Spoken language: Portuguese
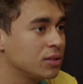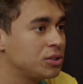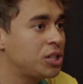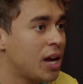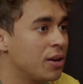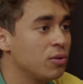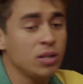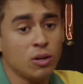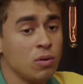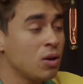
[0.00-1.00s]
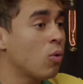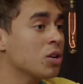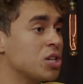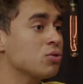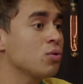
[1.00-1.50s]
Gênio. Então,
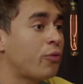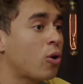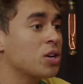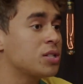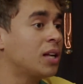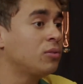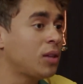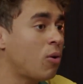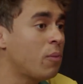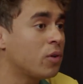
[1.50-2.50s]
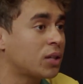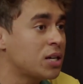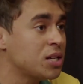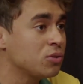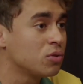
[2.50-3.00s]
enquanto Jesus não for candidato, não tem como votar
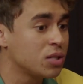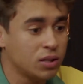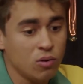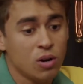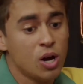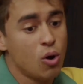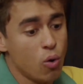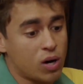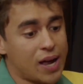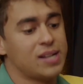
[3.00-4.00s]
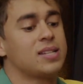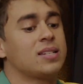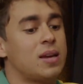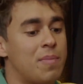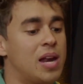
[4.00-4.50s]
em Jesus. Então, o cara que se
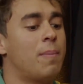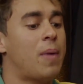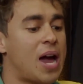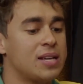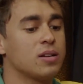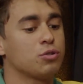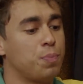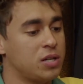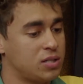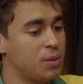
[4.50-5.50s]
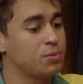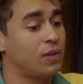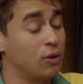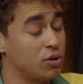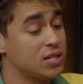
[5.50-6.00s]
assemelha mais aos princípios, e
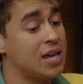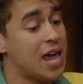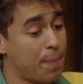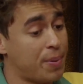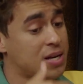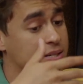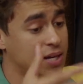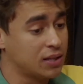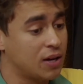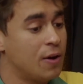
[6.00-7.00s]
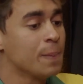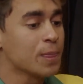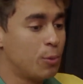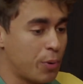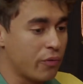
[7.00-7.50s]
valores e representa
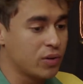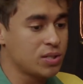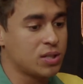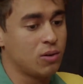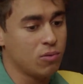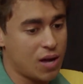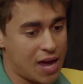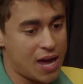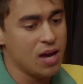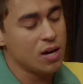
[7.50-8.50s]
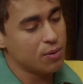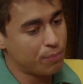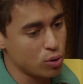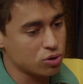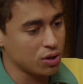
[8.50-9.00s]
o povo cristão é
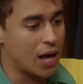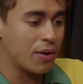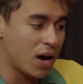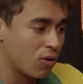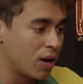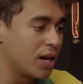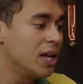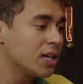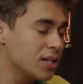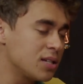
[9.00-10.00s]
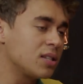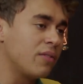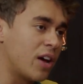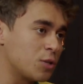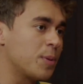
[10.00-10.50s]
Bolsonaro. Agora, que
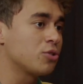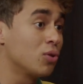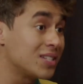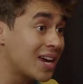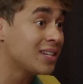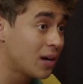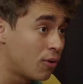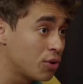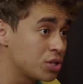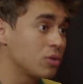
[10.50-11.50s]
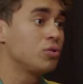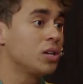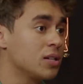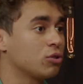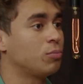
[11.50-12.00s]
existem várias pessoas ainda hoje que
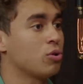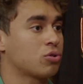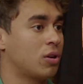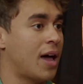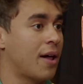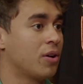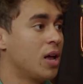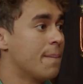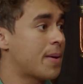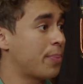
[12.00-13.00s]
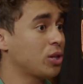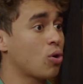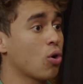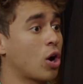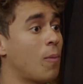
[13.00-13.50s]
utilizam do Bolsonaro para poder
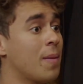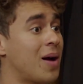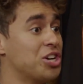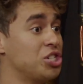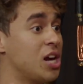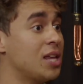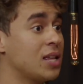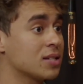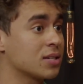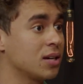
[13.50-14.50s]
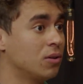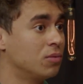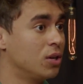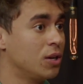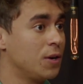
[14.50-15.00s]
colocar uma imagem de
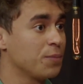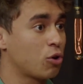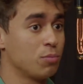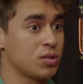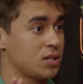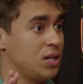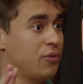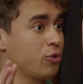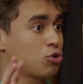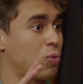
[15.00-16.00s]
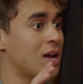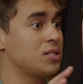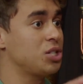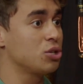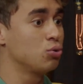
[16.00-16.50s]
redenção, como se assim, ele fosse
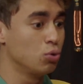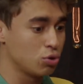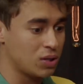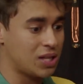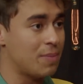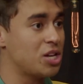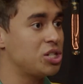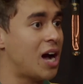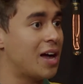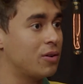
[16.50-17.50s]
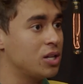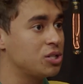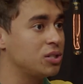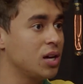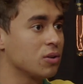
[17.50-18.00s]
quase Jesus ou intermediário ali
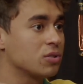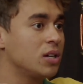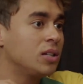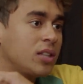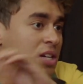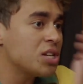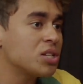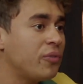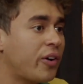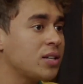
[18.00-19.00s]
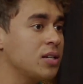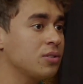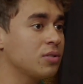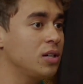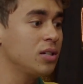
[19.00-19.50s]
de Deus, tem gente que faz
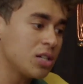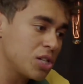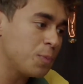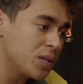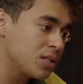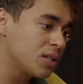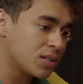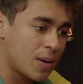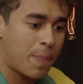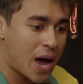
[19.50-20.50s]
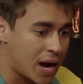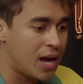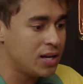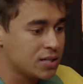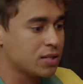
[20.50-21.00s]
isso. E a gente precisa
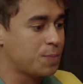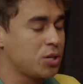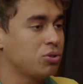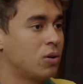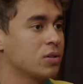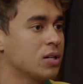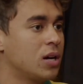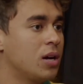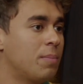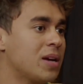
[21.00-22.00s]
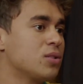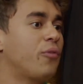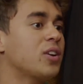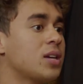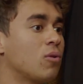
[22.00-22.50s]
separar ali essas pessoas. Mas não
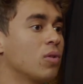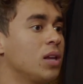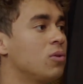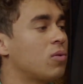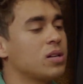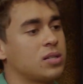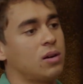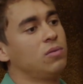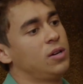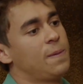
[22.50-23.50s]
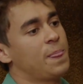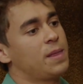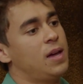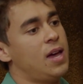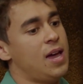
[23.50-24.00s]
fazer com que nenhum cristão
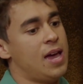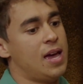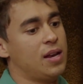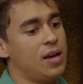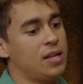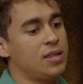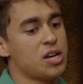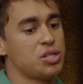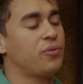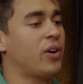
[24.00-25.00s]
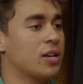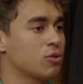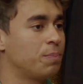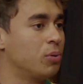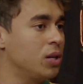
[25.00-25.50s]
é, é, é, deixe de falar
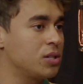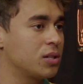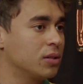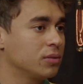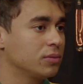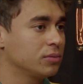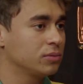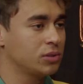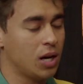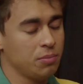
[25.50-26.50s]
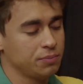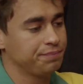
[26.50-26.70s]
sobre política. Sim, sim. Sabe?